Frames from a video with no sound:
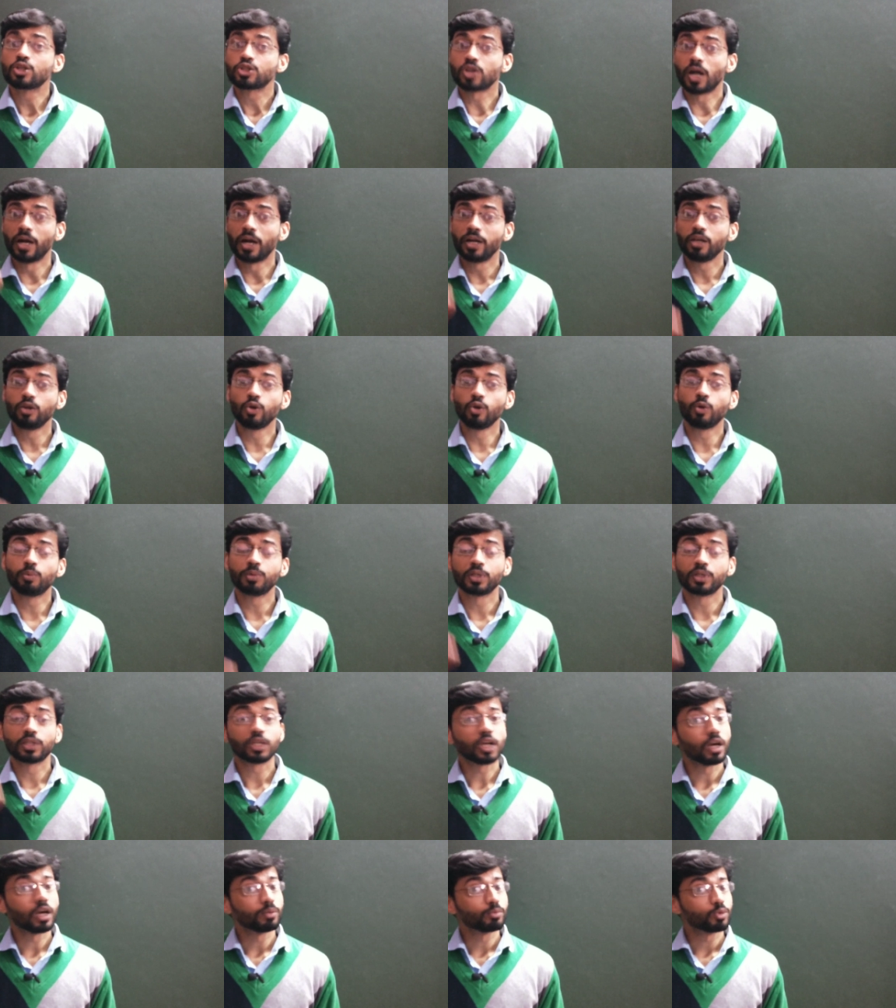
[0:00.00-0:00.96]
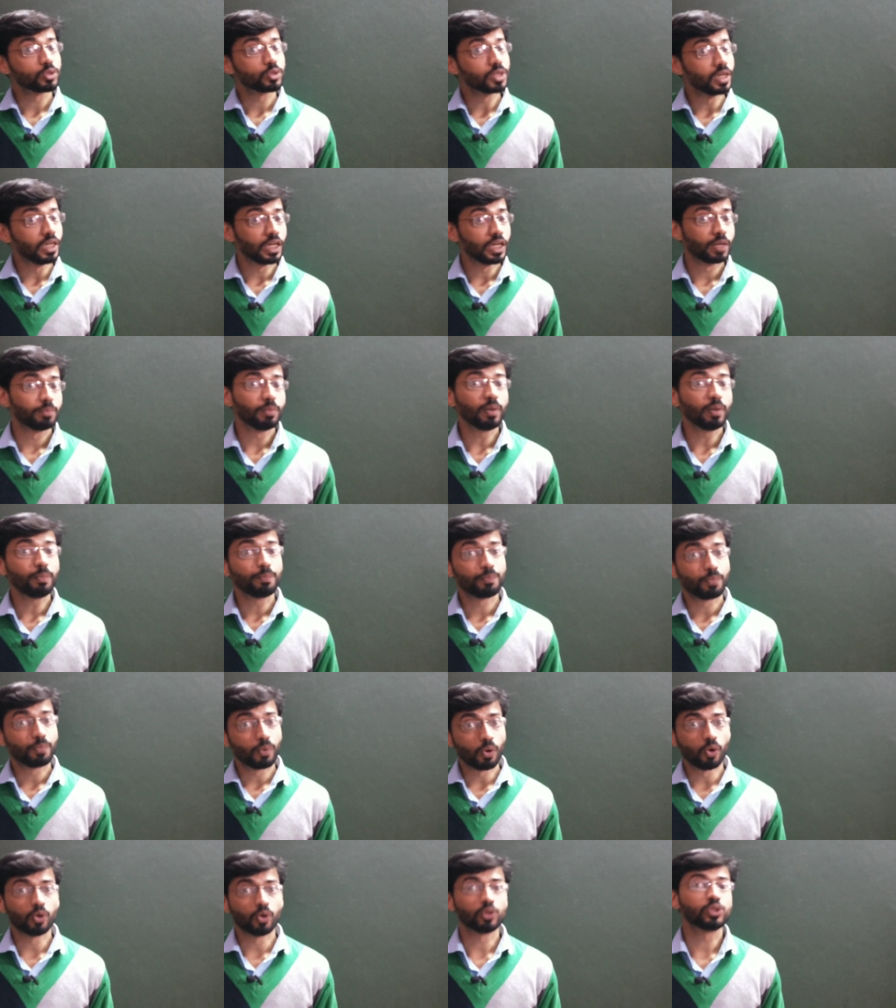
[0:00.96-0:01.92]
साढ़े नौ बजे तक आपको सेंटर में
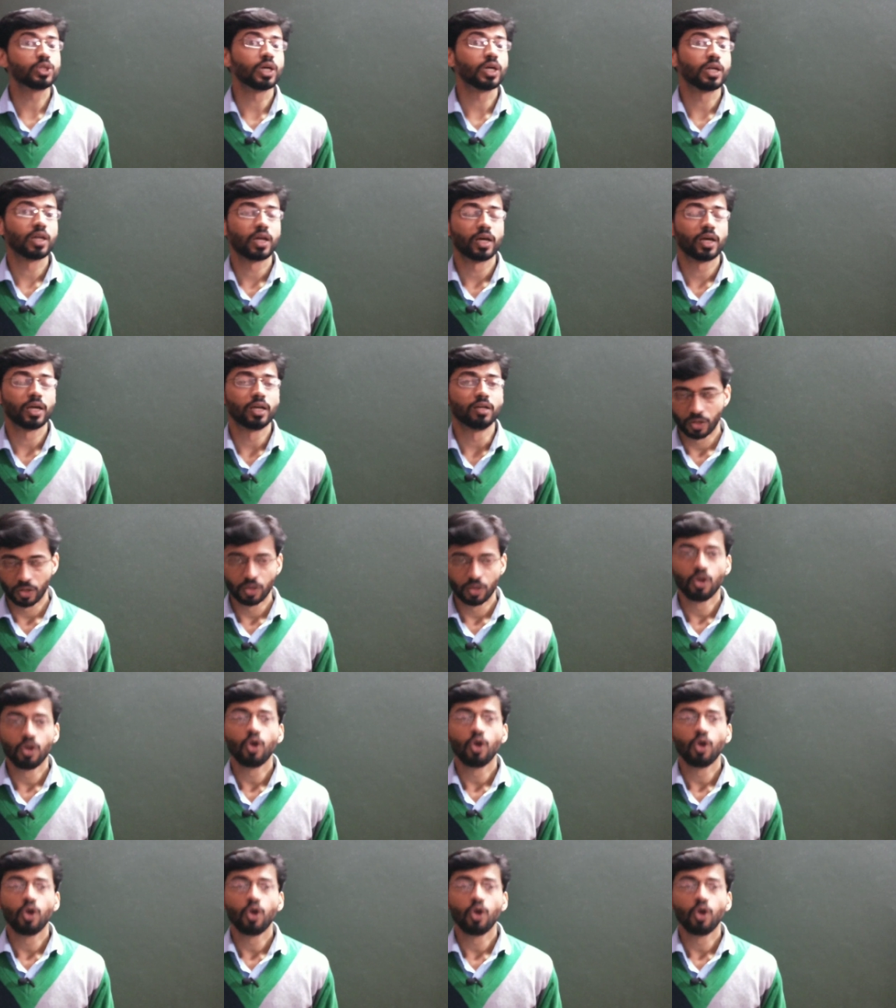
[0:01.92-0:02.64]
पहुँच जाना है